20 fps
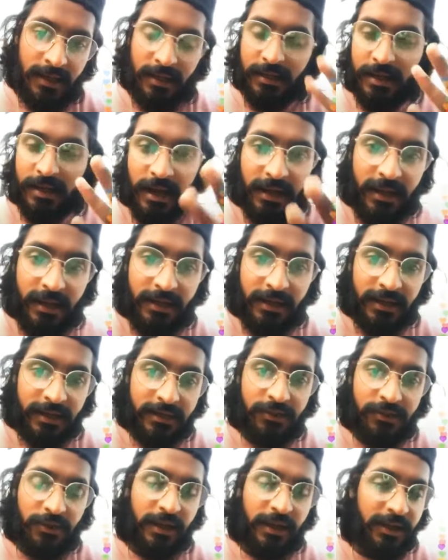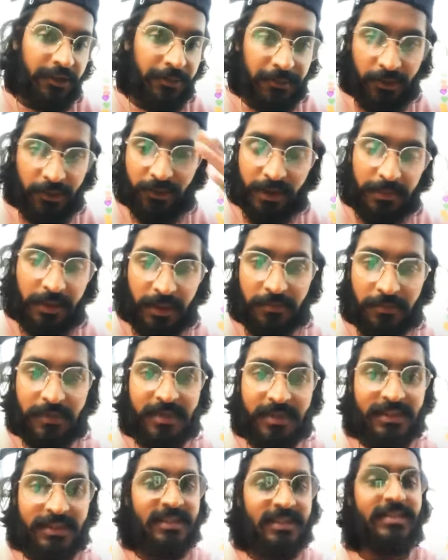uh, गाना रिलीज़ हो रहा है ट्रिब्यूट टू
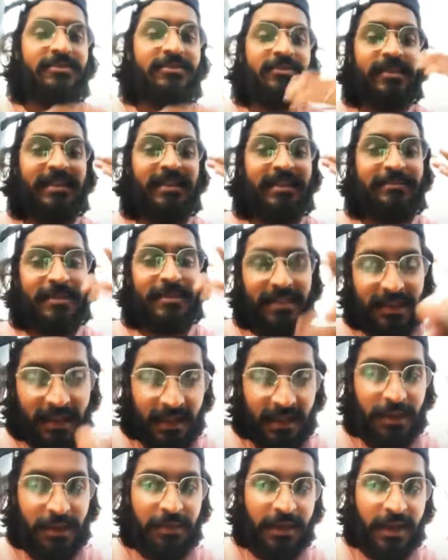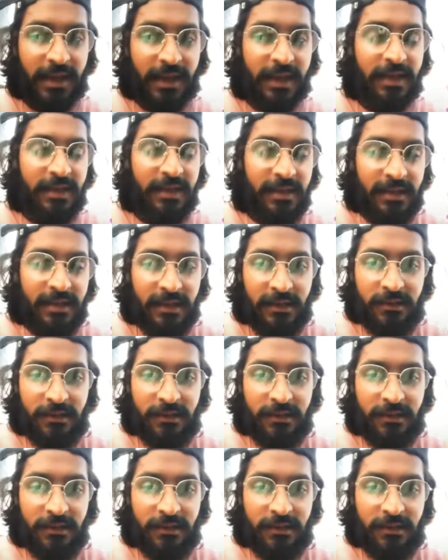एम मेरे दिल से उनके लिए मैंने गाना बनाया है